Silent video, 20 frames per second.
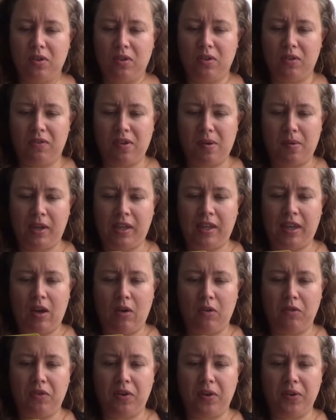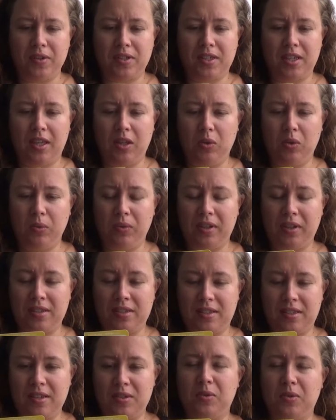fabriqué en France et non
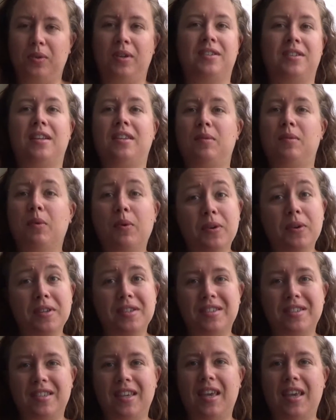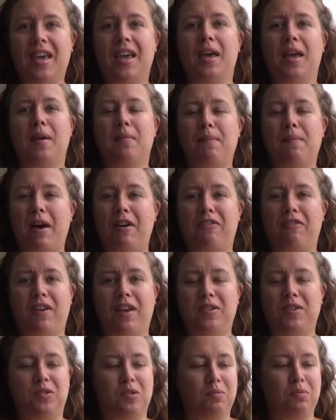testé sur les animaux, c'est
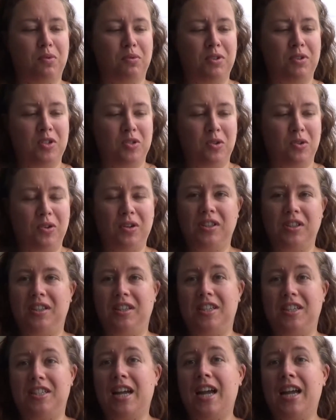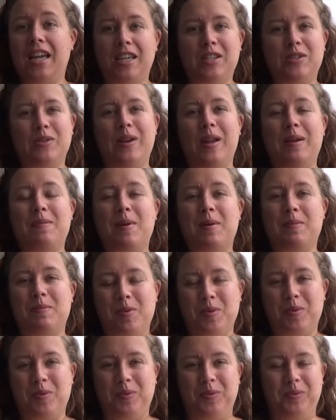parfait, ce produit je le connais déjà et je l'aime
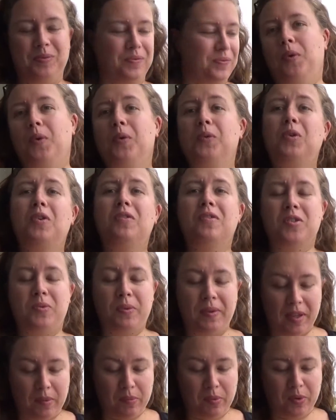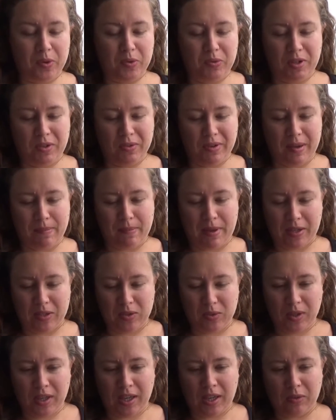beaucoup. On trouve ensuite un produit de la marque
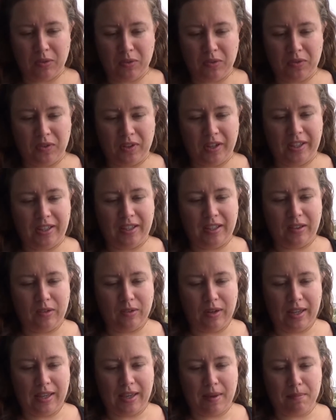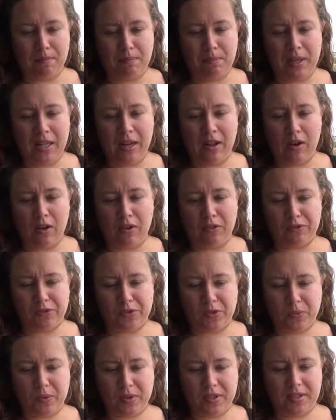Secret de Fée qui est dans la gamme Peel Off
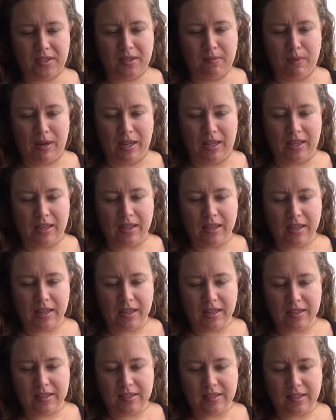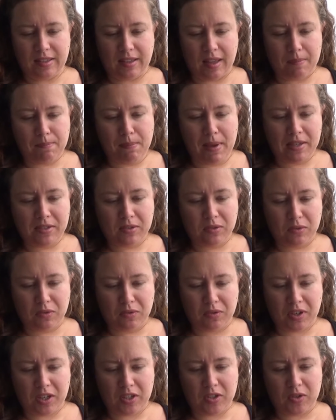Soins Ciblés. C'est un masque
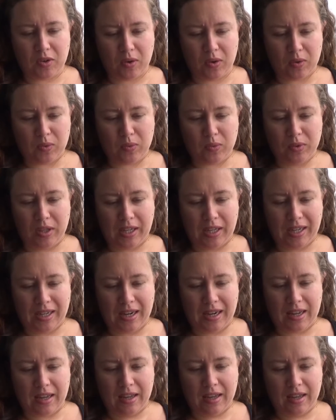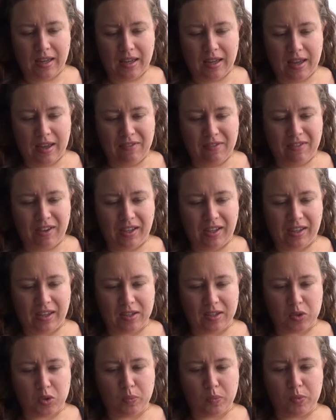fraîcheur coup d'éclat avec
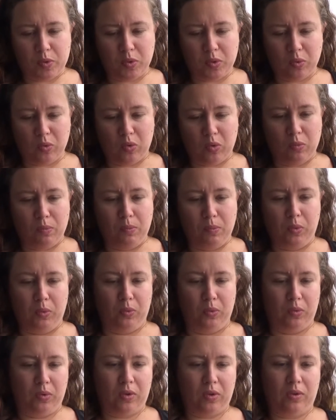un soupçon de mûre.